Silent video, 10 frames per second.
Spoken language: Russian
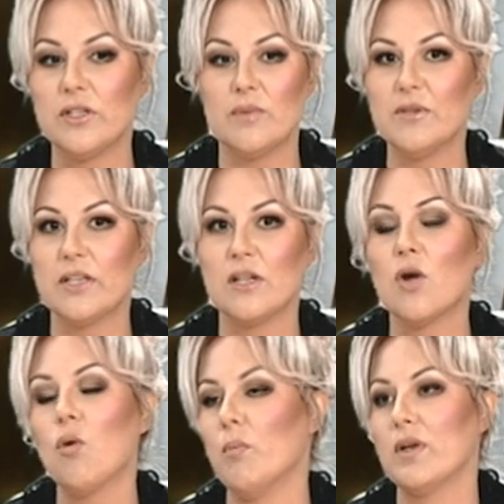обязательно
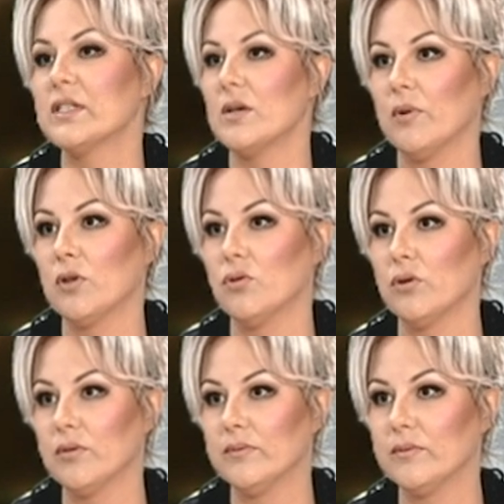комплексный подход.
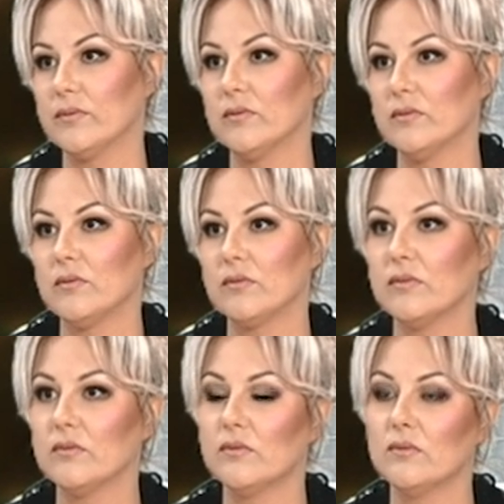У нас
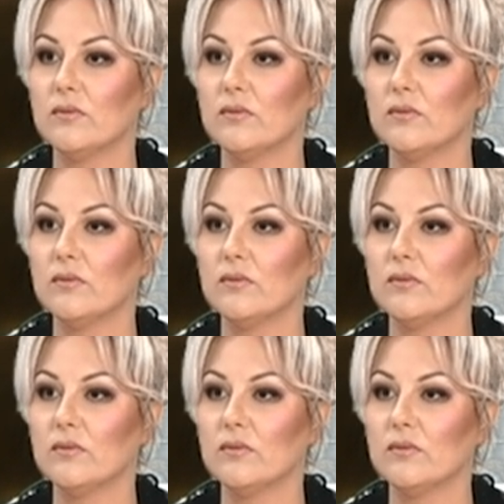звонок. Мы